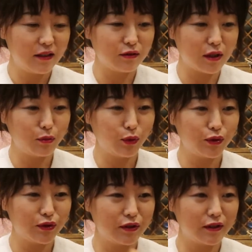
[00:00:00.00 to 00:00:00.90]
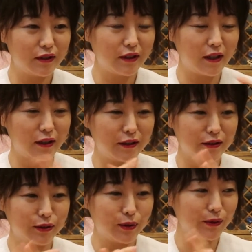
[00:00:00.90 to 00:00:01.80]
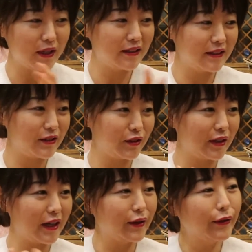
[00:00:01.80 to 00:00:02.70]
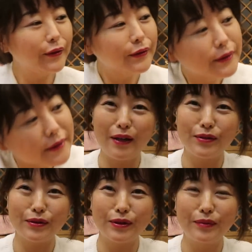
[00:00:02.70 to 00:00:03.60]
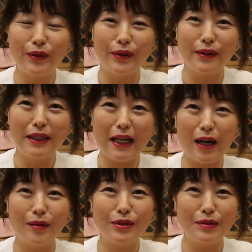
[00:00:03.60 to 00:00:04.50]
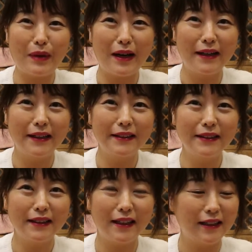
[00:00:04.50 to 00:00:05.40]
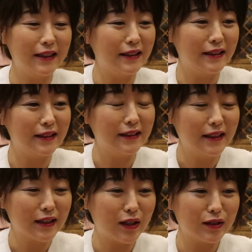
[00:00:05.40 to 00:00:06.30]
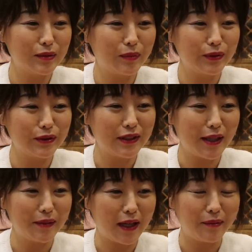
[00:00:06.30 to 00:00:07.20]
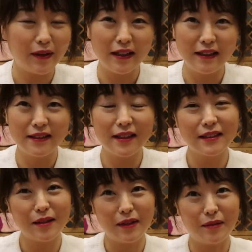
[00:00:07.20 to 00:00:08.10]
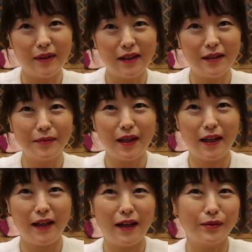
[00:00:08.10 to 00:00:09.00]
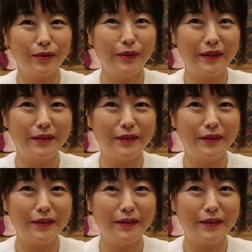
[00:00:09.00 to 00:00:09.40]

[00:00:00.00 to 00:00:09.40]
한 주간 모두들 어, 즐거운 날들 되셨나요? 매주 금요일 9시 반 어, 커들포드샵 라방 인스타그램 라방 함께 하고